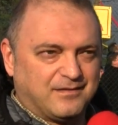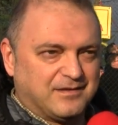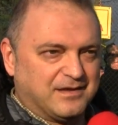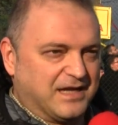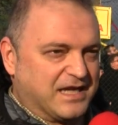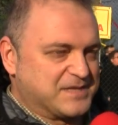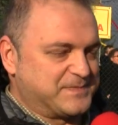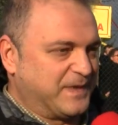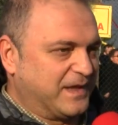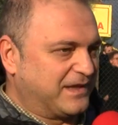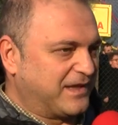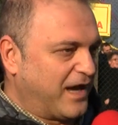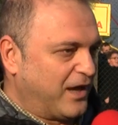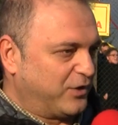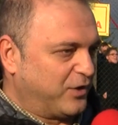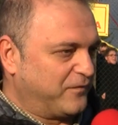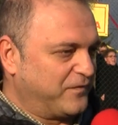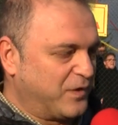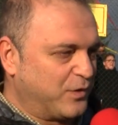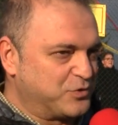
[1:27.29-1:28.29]

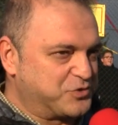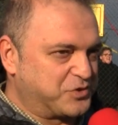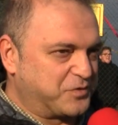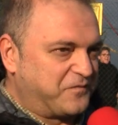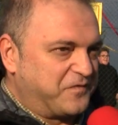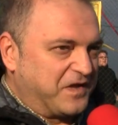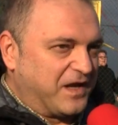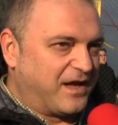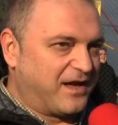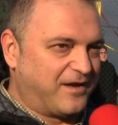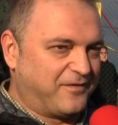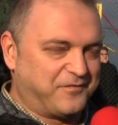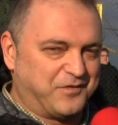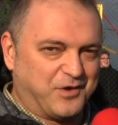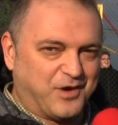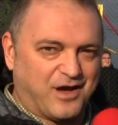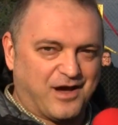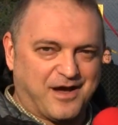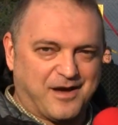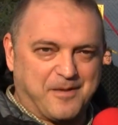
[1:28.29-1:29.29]
inaspettato, fino a, fino a,
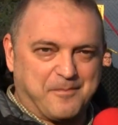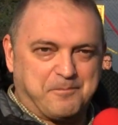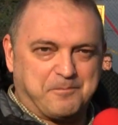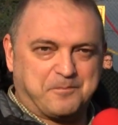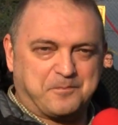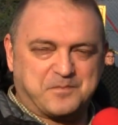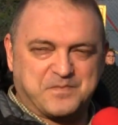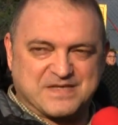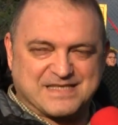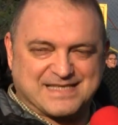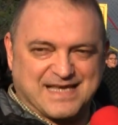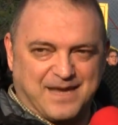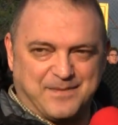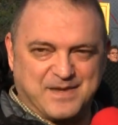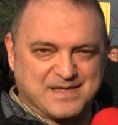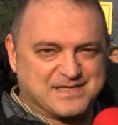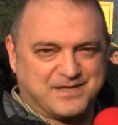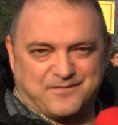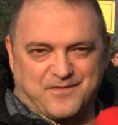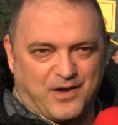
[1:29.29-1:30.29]
fino a sei
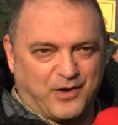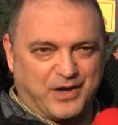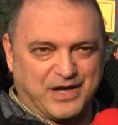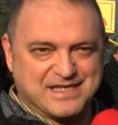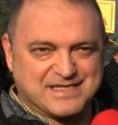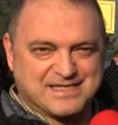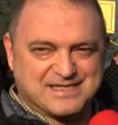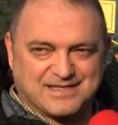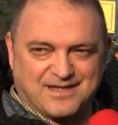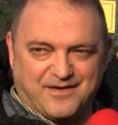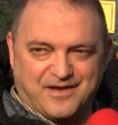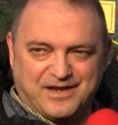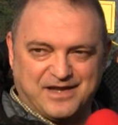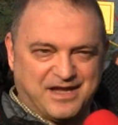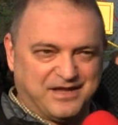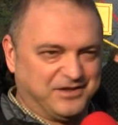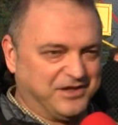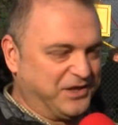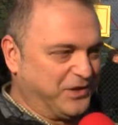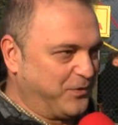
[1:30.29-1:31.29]
mesi fa non esisteva
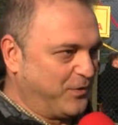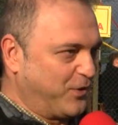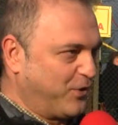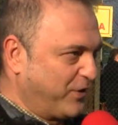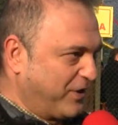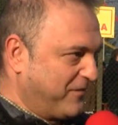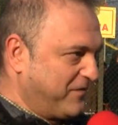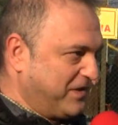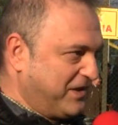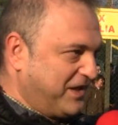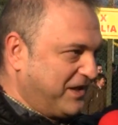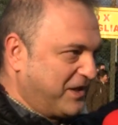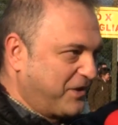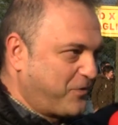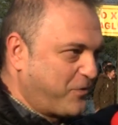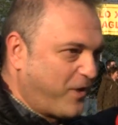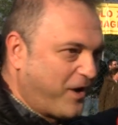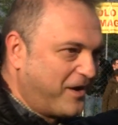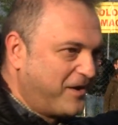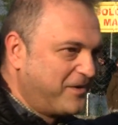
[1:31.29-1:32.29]
niente di quello che vedete
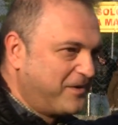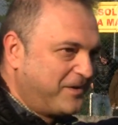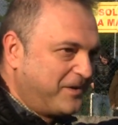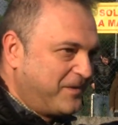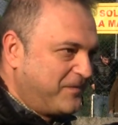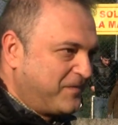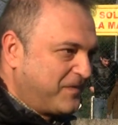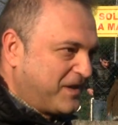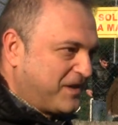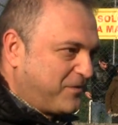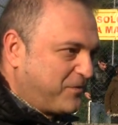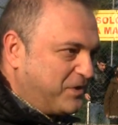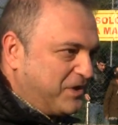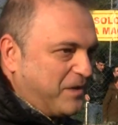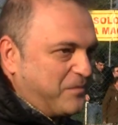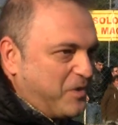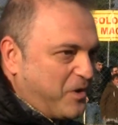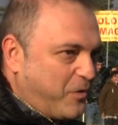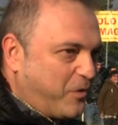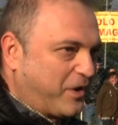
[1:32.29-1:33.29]
qua,
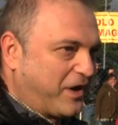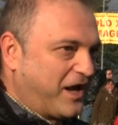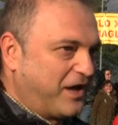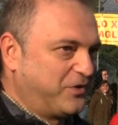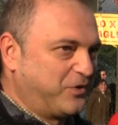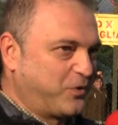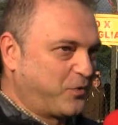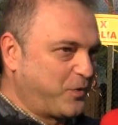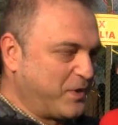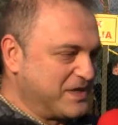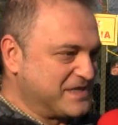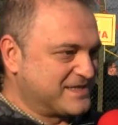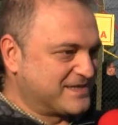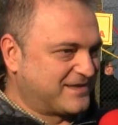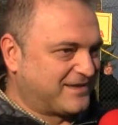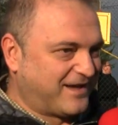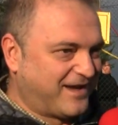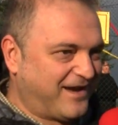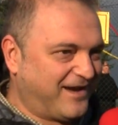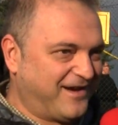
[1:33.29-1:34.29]
quindi abbiamo creato
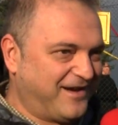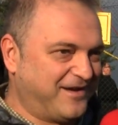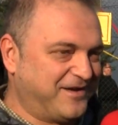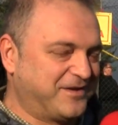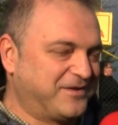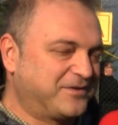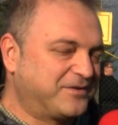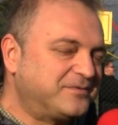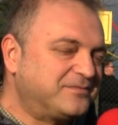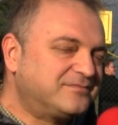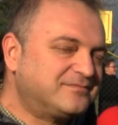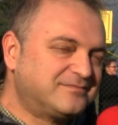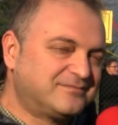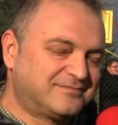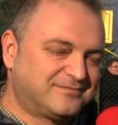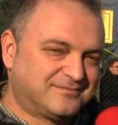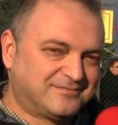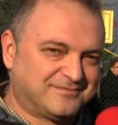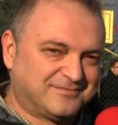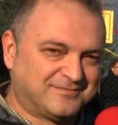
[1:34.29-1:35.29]
questa,
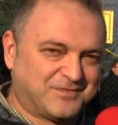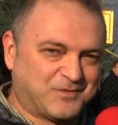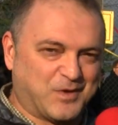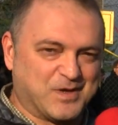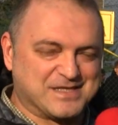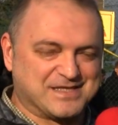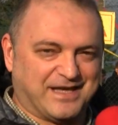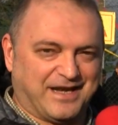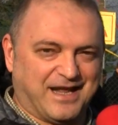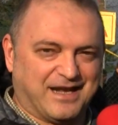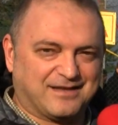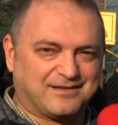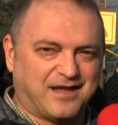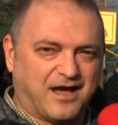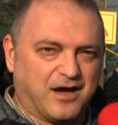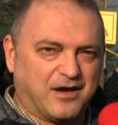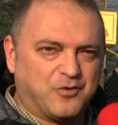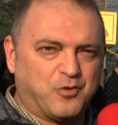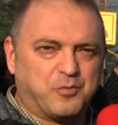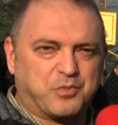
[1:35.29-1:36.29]
questa
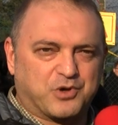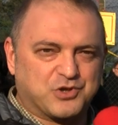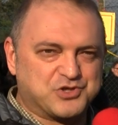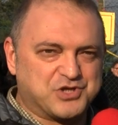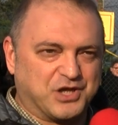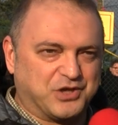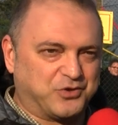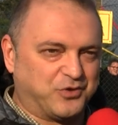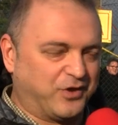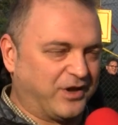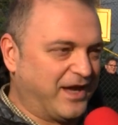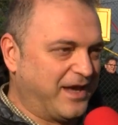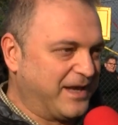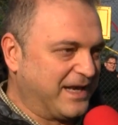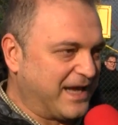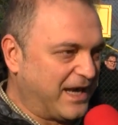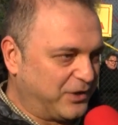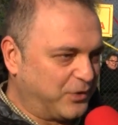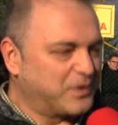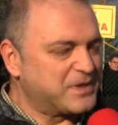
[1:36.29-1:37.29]
realtà, un progetto che è
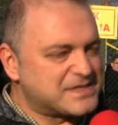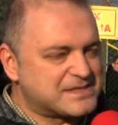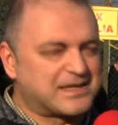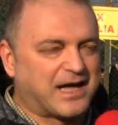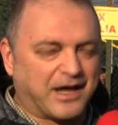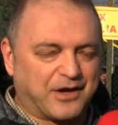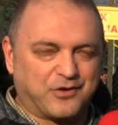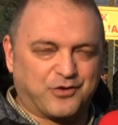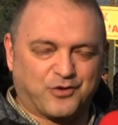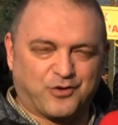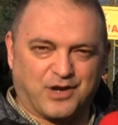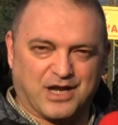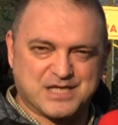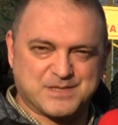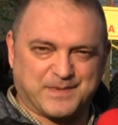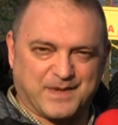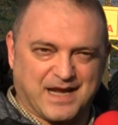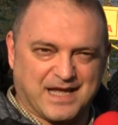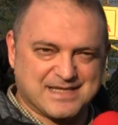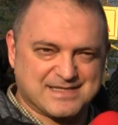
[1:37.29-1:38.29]
nato quest'anno con la
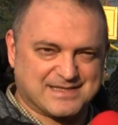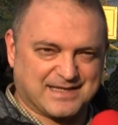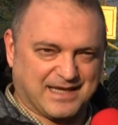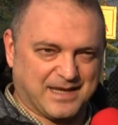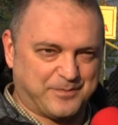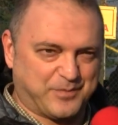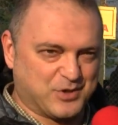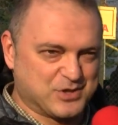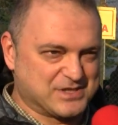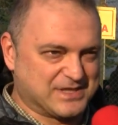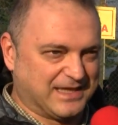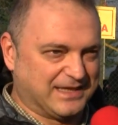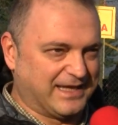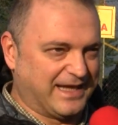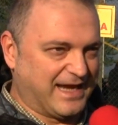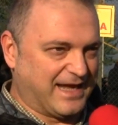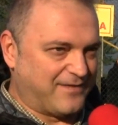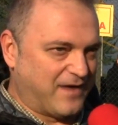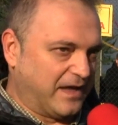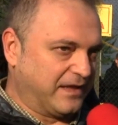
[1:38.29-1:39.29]
speranza che possa
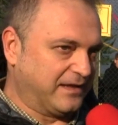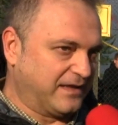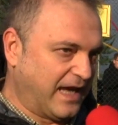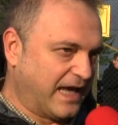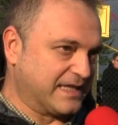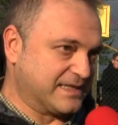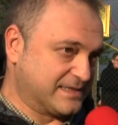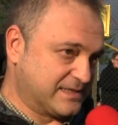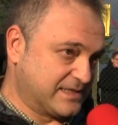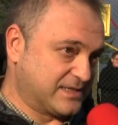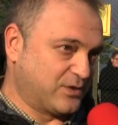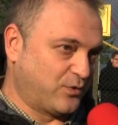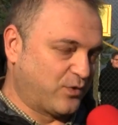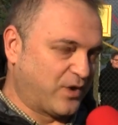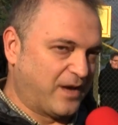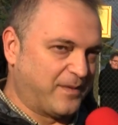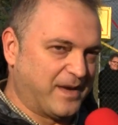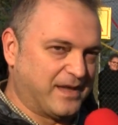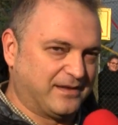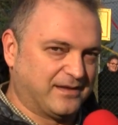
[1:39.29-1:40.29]
andare avanti, anzi
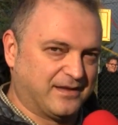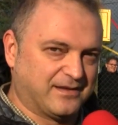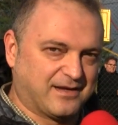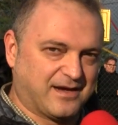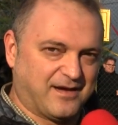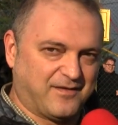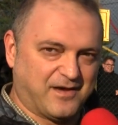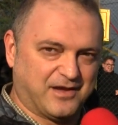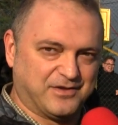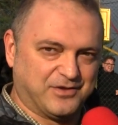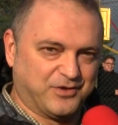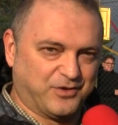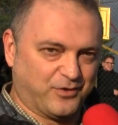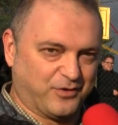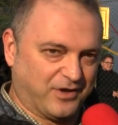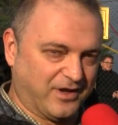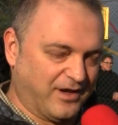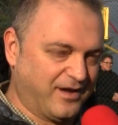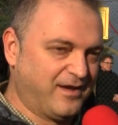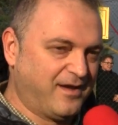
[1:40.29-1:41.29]
sicuramente andrà avanti
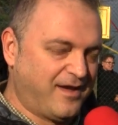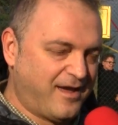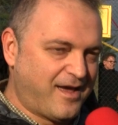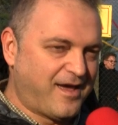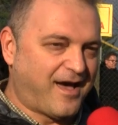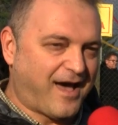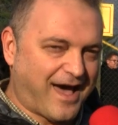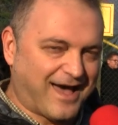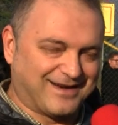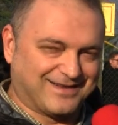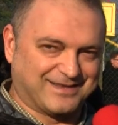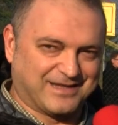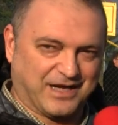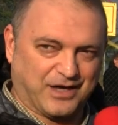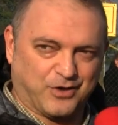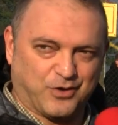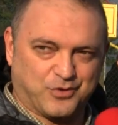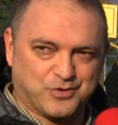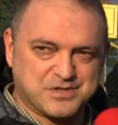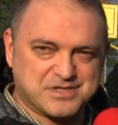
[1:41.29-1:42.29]
con
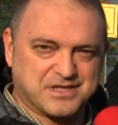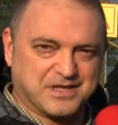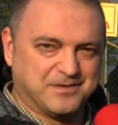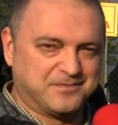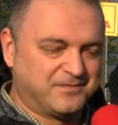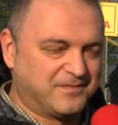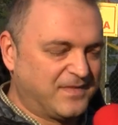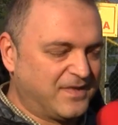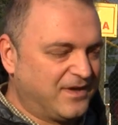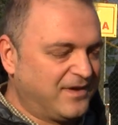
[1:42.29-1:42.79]
altre cose.